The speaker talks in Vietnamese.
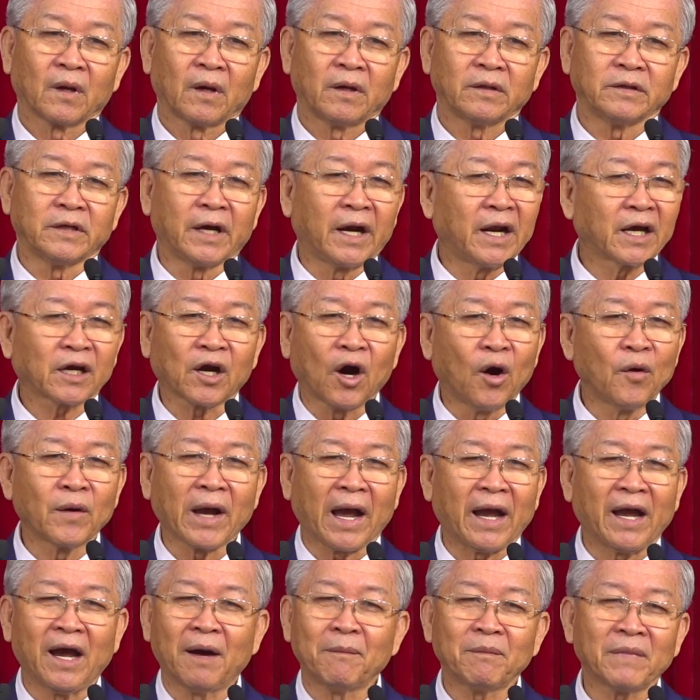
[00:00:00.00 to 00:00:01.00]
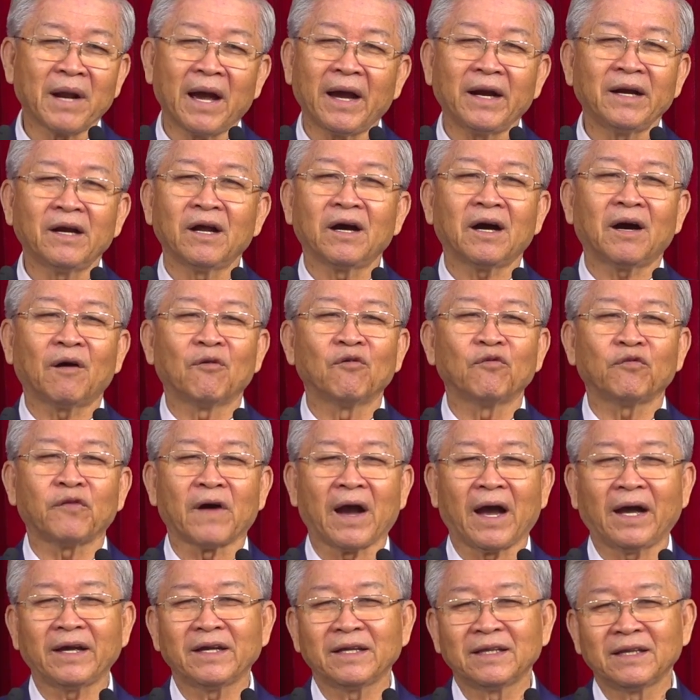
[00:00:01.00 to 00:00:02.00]
Jericho ngày hôm nay nó không
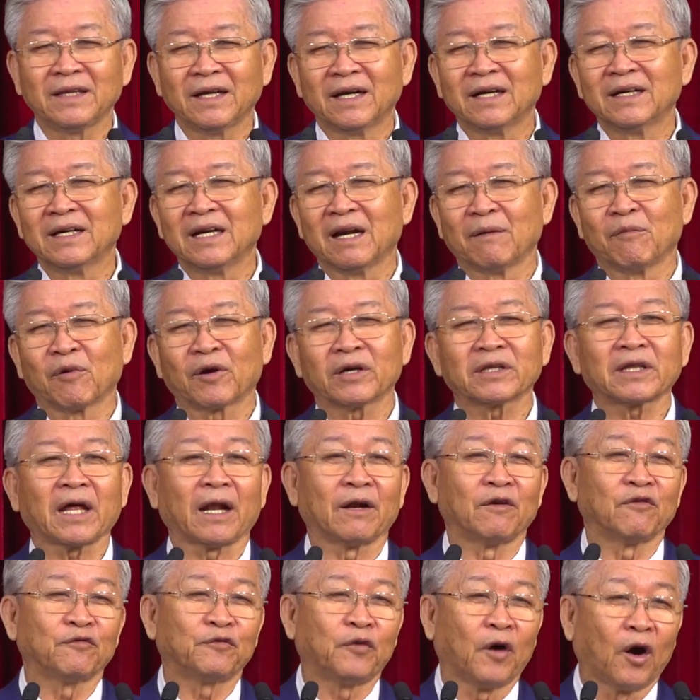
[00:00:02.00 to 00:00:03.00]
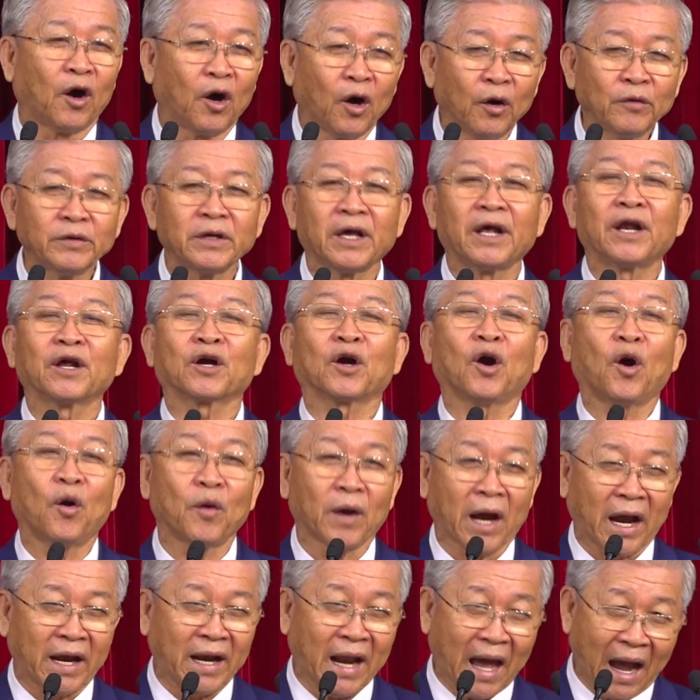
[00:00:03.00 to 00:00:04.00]
phải như là một cái thành phố Jericho
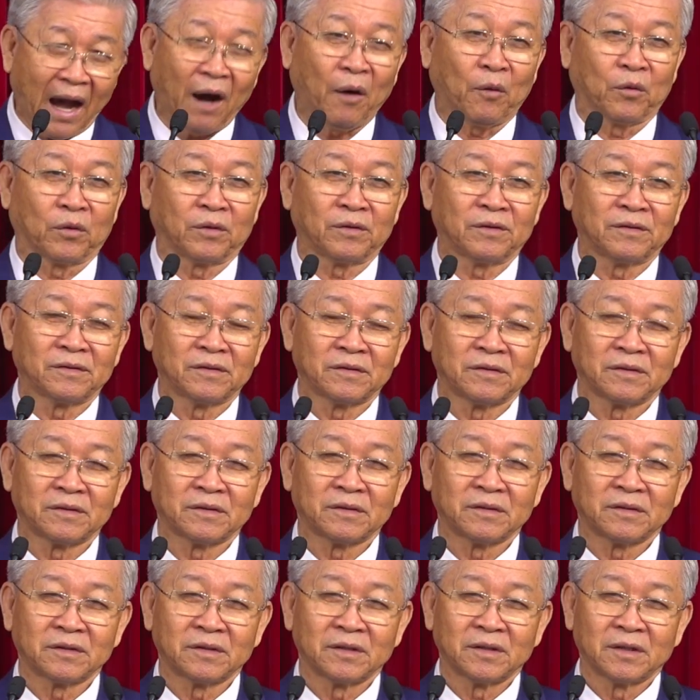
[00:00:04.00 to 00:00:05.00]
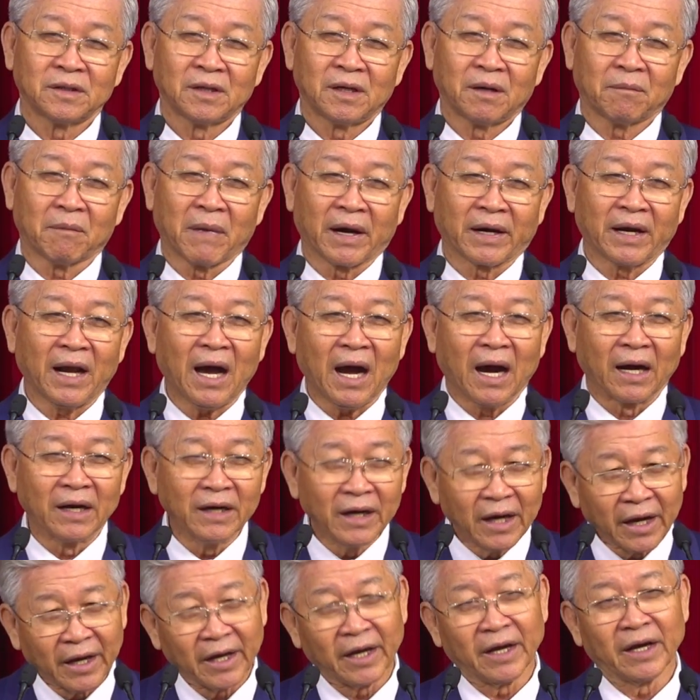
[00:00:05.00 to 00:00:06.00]
ngày nào mà nó ẩn
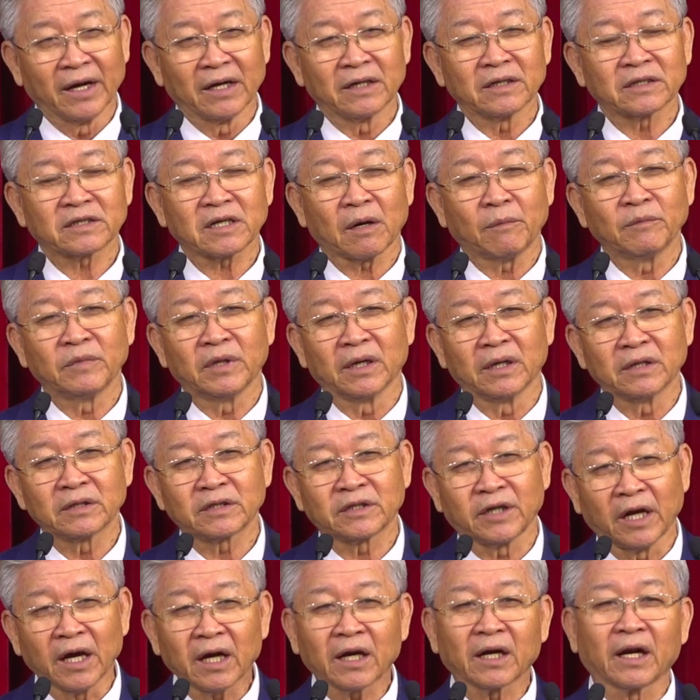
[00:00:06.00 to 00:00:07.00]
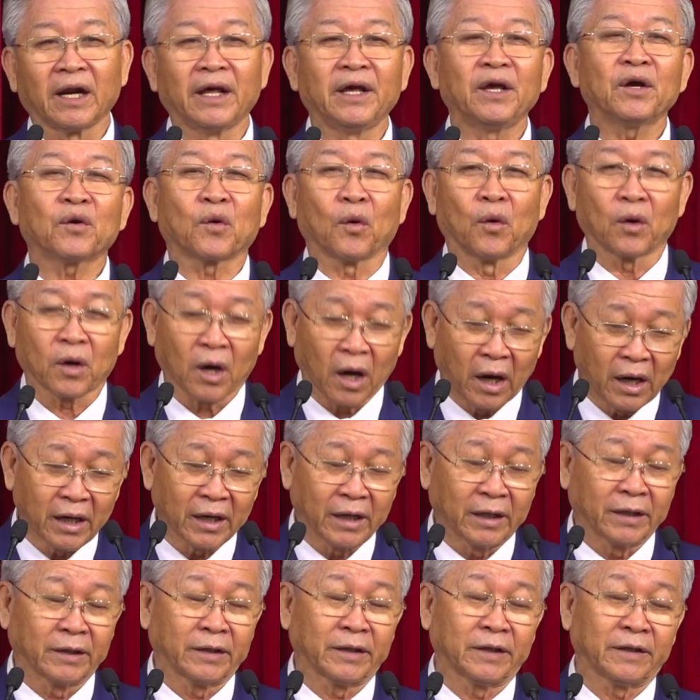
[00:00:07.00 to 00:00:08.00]
hiện trong những triết lý của con
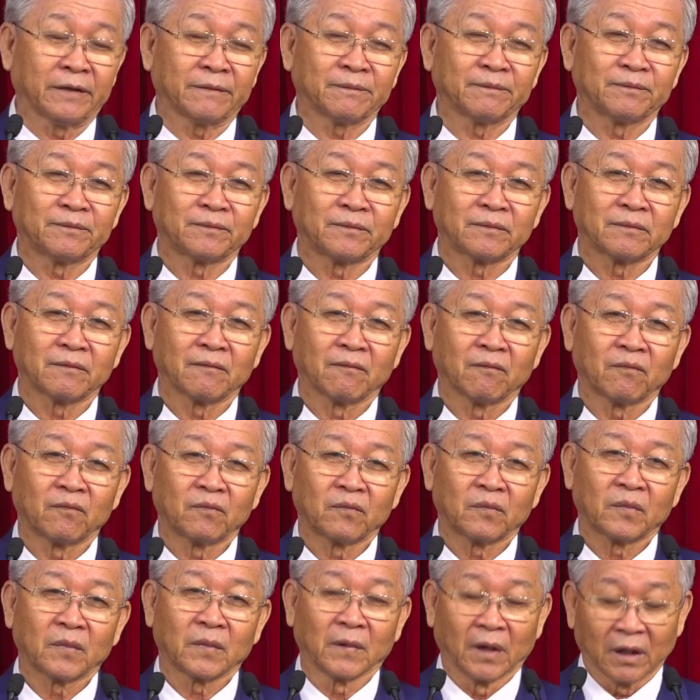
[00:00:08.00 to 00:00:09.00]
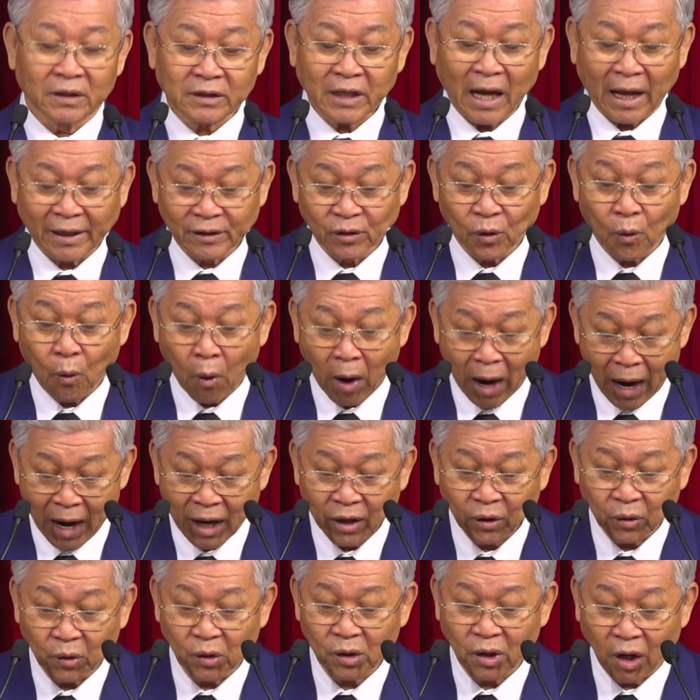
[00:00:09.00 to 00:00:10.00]
người những thành
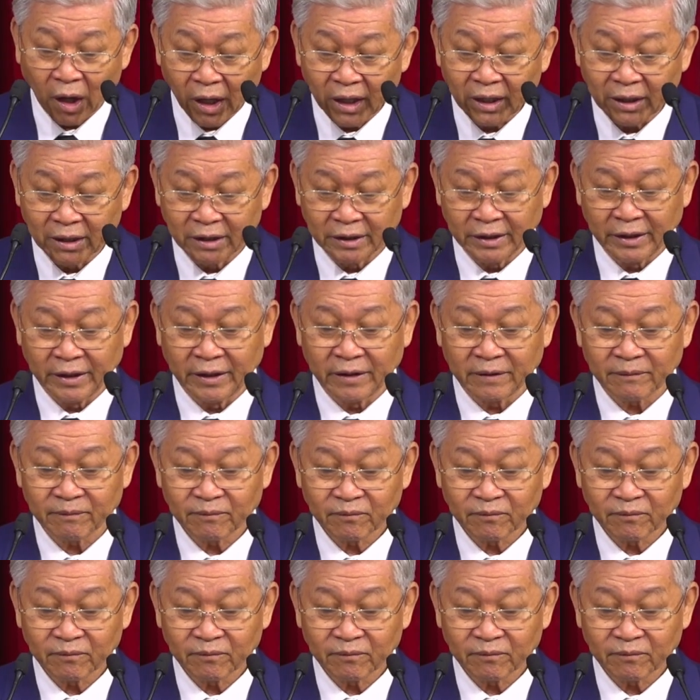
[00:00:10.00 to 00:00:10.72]
quả của con người